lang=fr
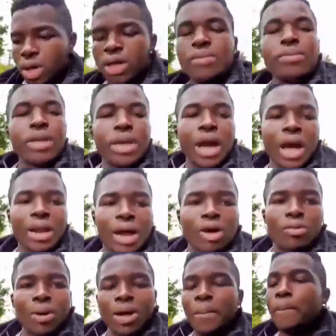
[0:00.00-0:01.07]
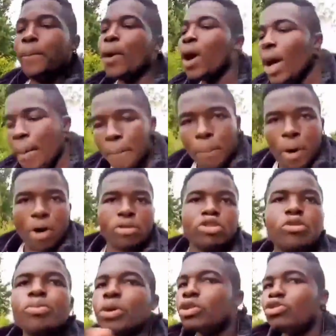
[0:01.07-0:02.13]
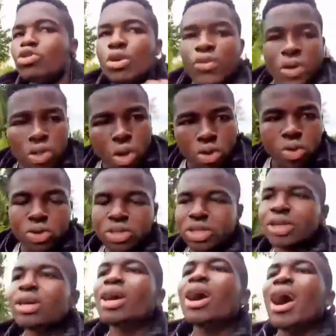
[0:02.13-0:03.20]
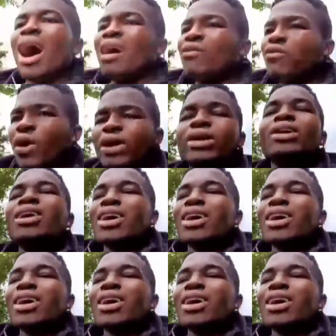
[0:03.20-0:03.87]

immigrant en Allemagne. Peu importe, tu peux suivre ton dossier, Envoie.